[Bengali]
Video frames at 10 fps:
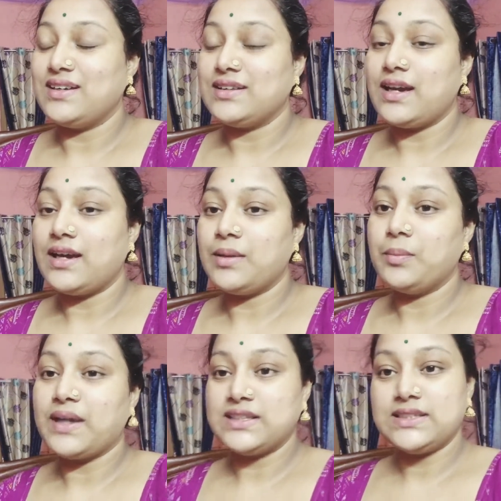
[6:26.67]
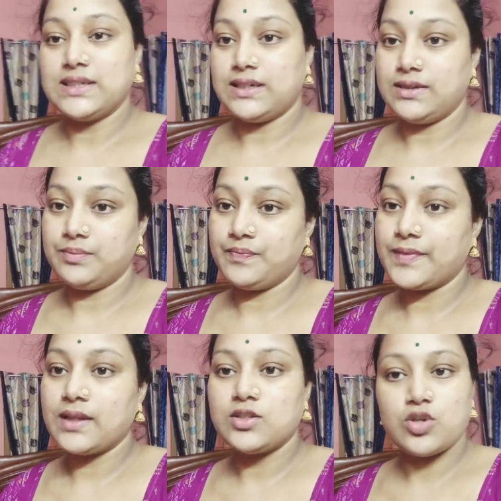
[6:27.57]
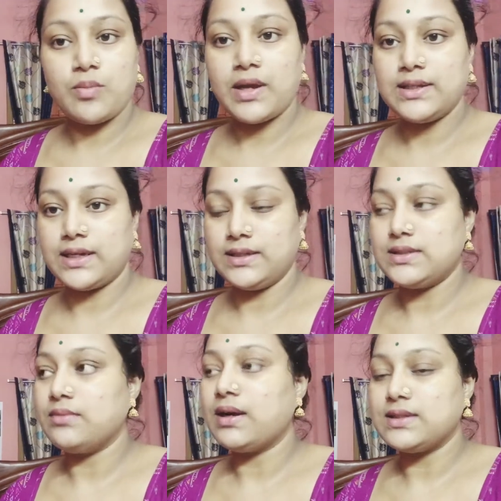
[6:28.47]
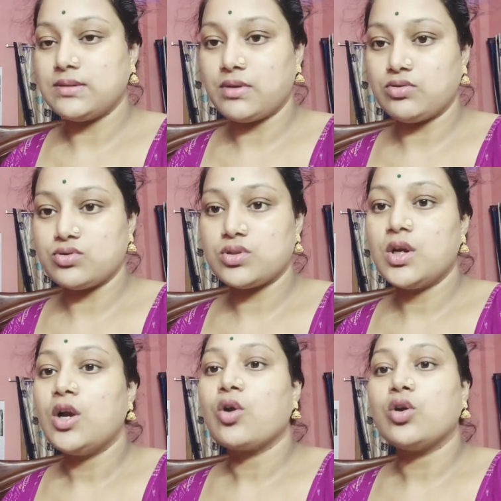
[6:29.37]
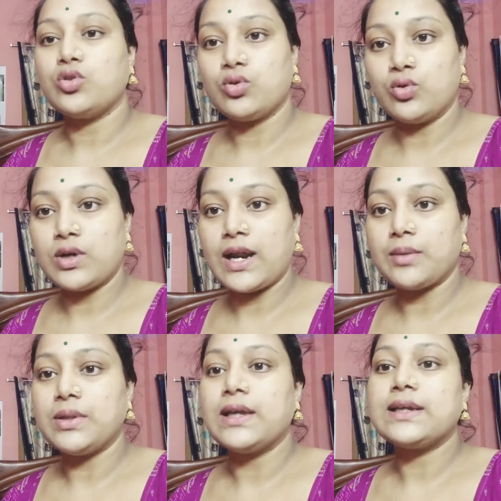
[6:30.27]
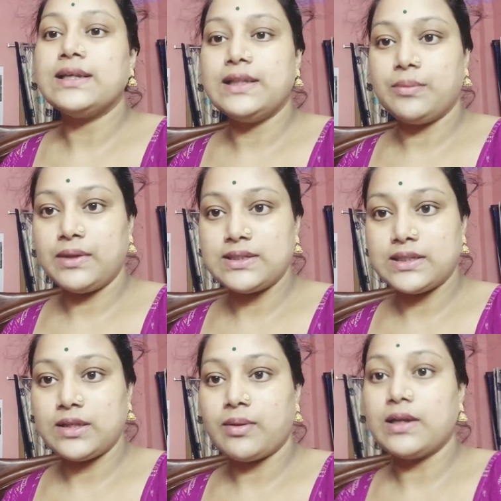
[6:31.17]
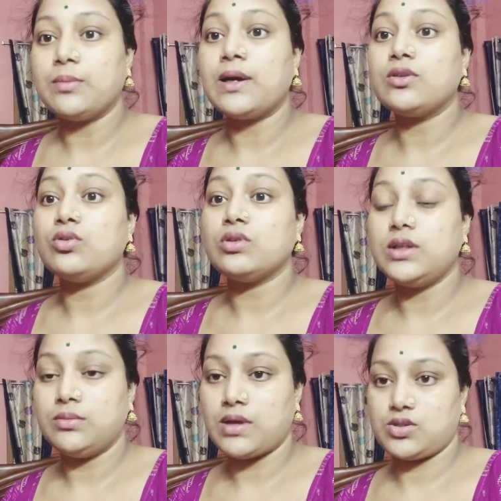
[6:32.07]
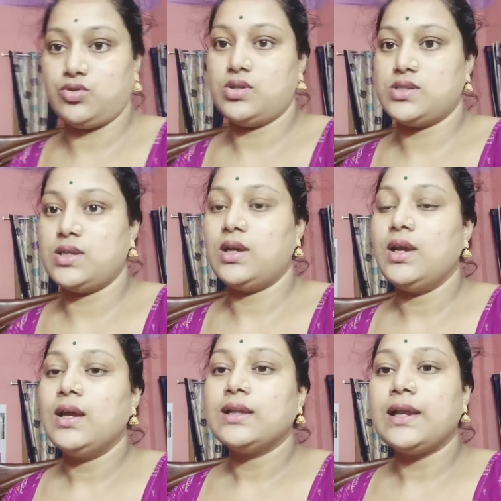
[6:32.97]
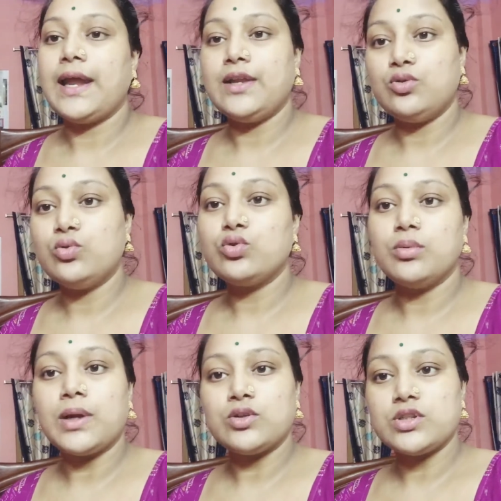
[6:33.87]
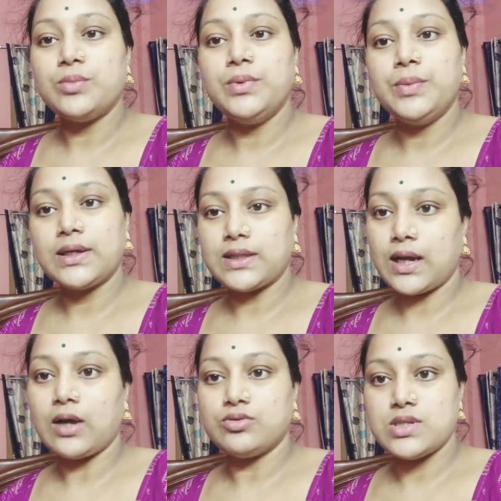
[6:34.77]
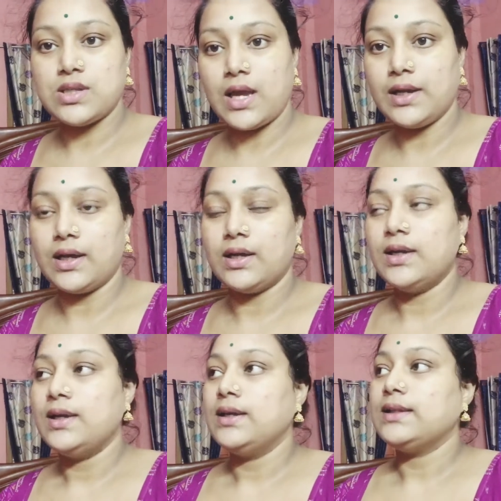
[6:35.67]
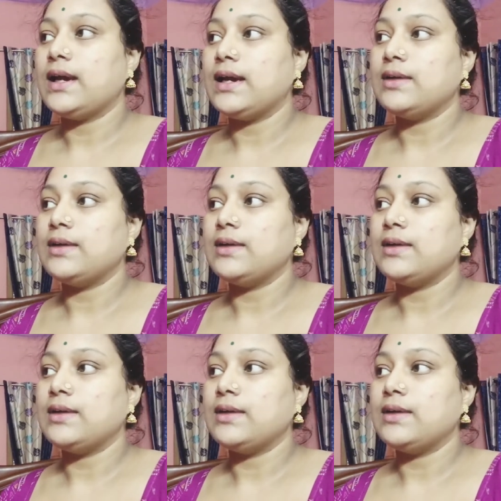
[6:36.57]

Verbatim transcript: তা বাচ্চা সবাই জানি যে বাচ্চা মানুষ কতক্ষণ রাখবে তার খিদে পেয়ে যেতে পারে মাত্র তিন মাস হয়েছে তাই এইটুকু তো মানুষের বিবেক থাকা উচিত তাই না তা